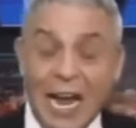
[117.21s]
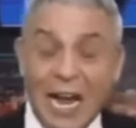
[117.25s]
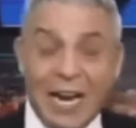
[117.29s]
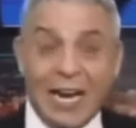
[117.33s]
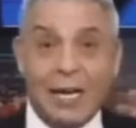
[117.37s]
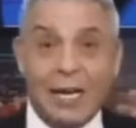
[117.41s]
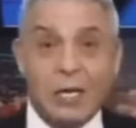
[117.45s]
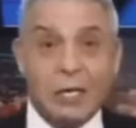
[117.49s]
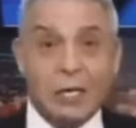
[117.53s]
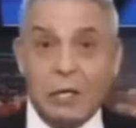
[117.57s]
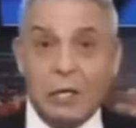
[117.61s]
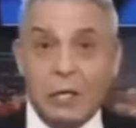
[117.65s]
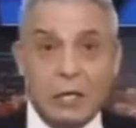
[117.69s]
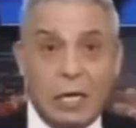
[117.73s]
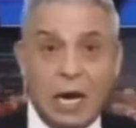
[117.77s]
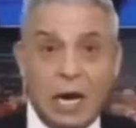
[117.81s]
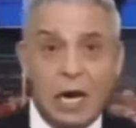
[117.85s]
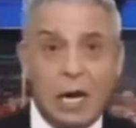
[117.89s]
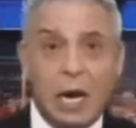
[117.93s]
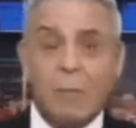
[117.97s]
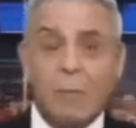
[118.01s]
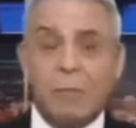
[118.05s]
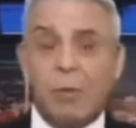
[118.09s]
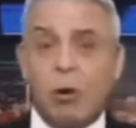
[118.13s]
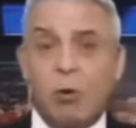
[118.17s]
لكن
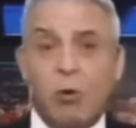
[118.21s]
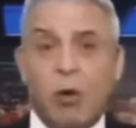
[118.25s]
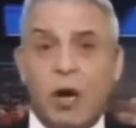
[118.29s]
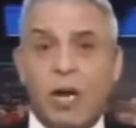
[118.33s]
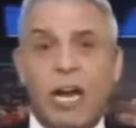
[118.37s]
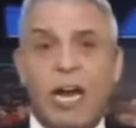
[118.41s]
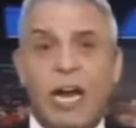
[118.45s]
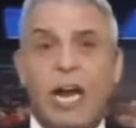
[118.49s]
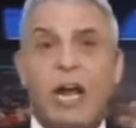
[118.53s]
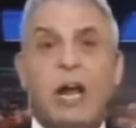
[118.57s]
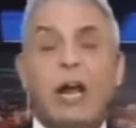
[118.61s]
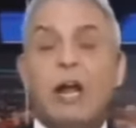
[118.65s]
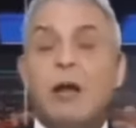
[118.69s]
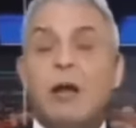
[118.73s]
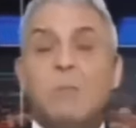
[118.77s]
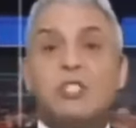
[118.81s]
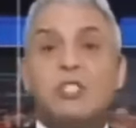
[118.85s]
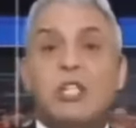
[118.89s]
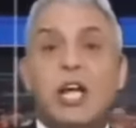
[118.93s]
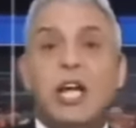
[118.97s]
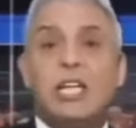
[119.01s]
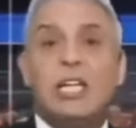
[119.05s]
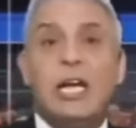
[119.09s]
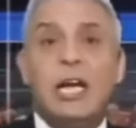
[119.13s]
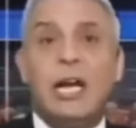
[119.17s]
ده الأمر الواقعي
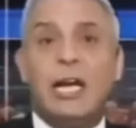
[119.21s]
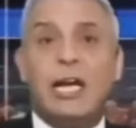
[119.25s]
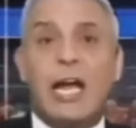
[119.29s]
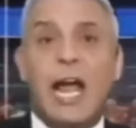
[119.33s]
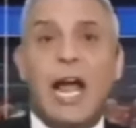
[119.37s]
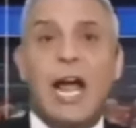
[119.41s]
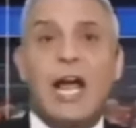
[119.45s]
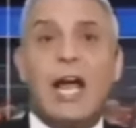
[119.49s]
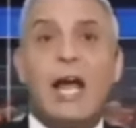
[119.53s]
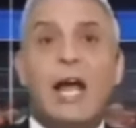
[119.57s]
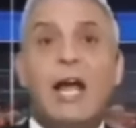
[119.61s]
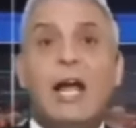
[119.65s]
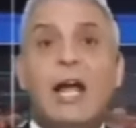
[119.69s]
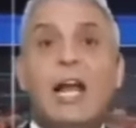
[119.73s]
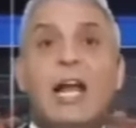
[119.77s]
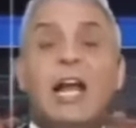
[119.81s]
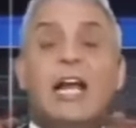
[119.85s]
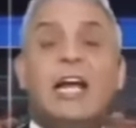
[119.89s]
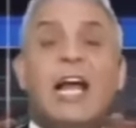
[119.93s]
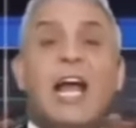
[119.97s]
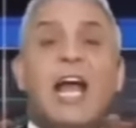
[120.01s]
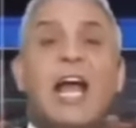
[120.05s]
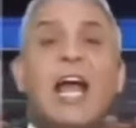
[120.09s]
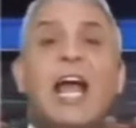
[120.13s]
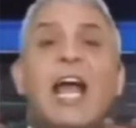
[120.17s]
مش هي دي الحكاية
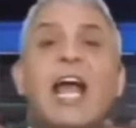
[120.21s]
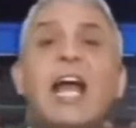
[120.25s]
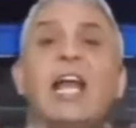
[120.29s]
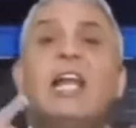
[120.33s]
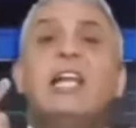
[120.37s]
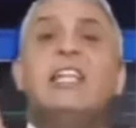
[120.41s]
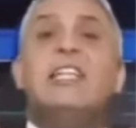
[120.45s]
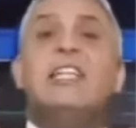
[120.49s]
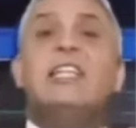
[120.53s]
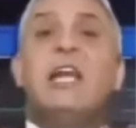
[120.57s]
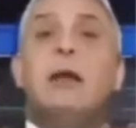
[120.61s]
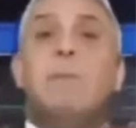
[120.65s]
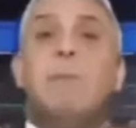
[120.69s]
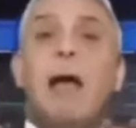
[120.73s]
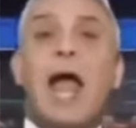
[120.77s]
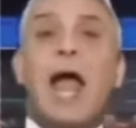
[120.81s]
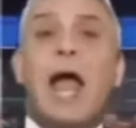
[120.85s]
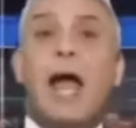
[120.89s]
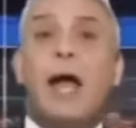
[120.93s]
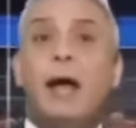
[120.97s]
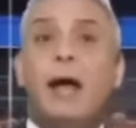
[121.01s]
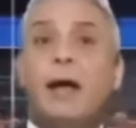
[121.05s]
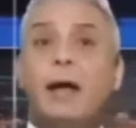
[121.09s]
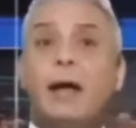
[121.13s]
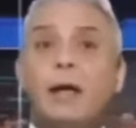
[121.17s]
الحكاية هي
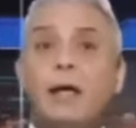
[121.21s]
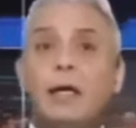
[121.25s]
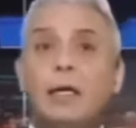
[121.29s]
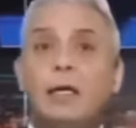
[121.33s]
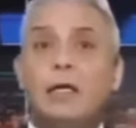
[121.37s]
الانتماء